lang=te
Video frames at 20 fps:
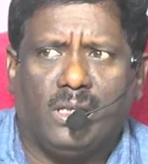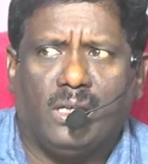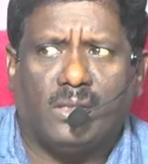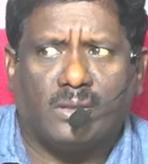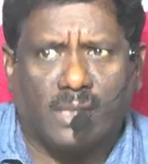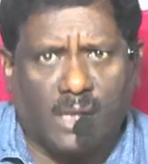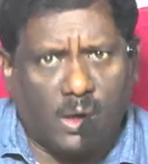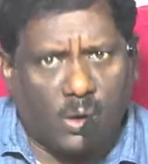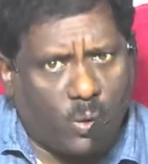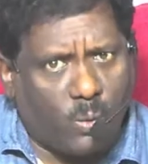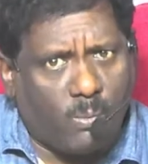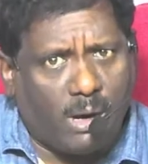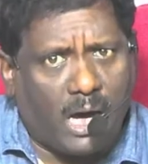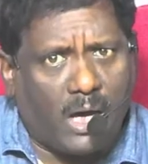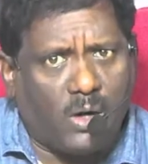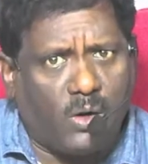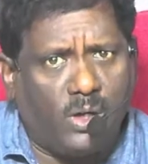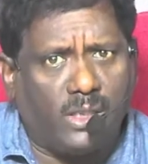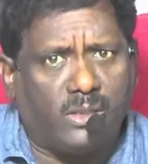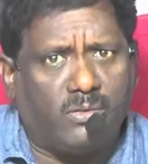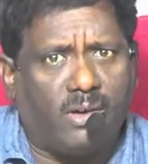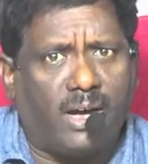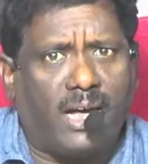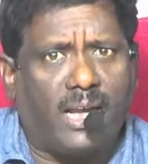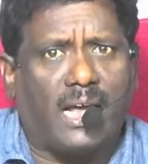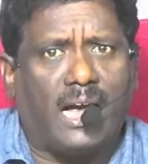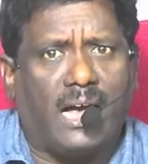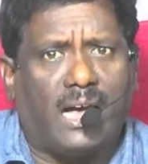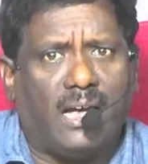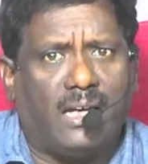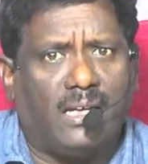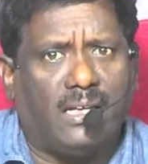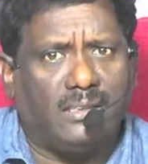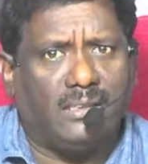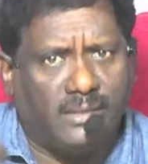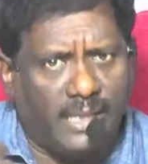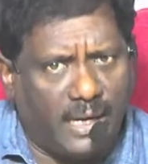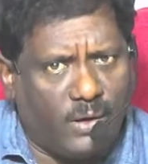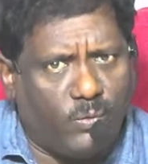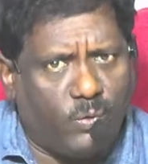తన కుమారుడి ద్వారా
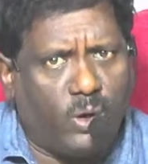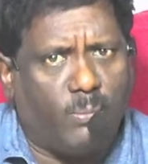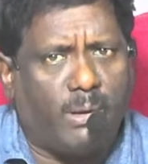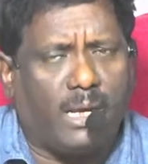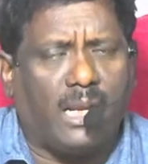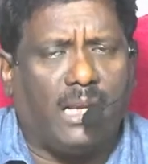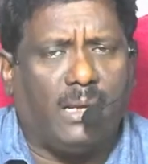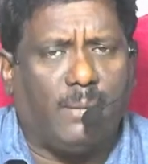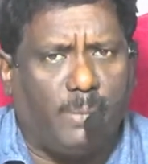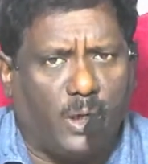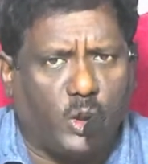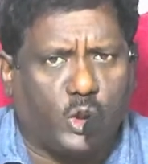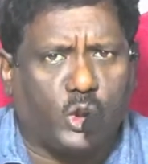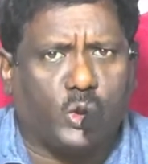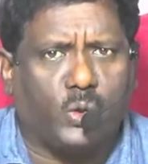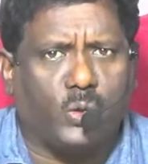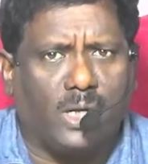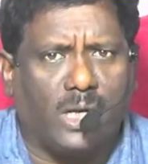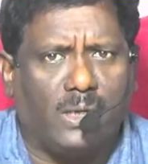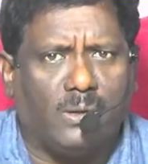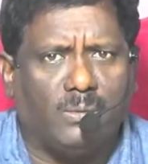దేవుడు మనల్ని పిలుచుకున్నాడు